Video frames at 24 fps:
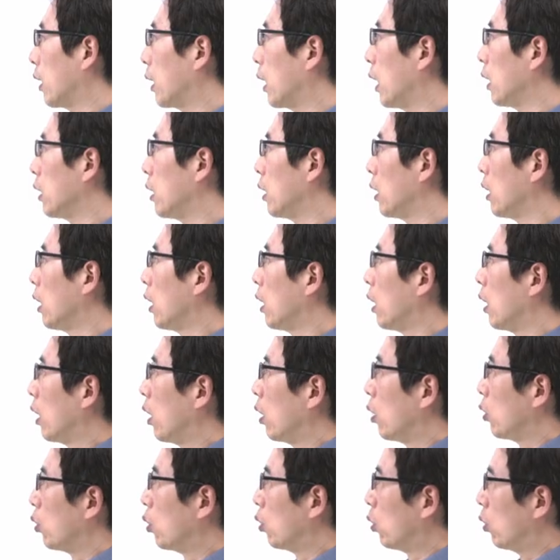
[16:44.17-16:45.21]
간단히
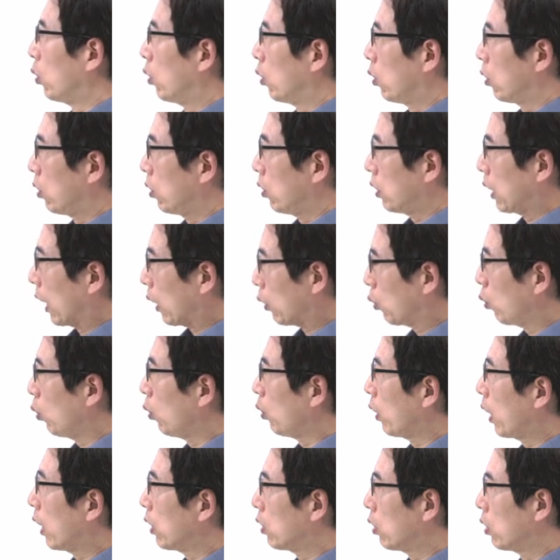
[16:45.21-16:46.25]
요
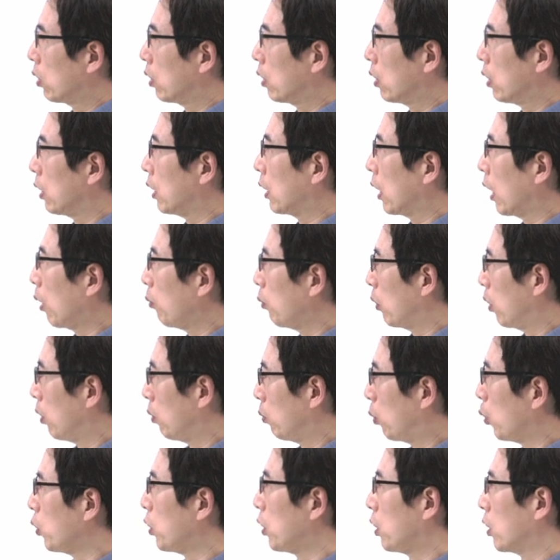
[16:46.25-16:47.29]
작동 과정을 이제
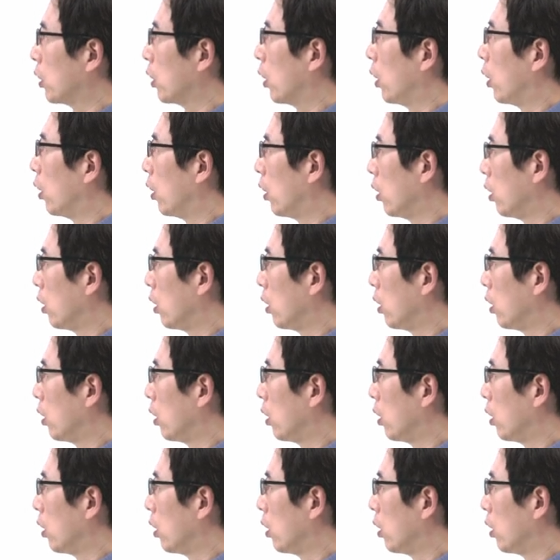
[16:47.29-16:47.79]
한번 보시죠.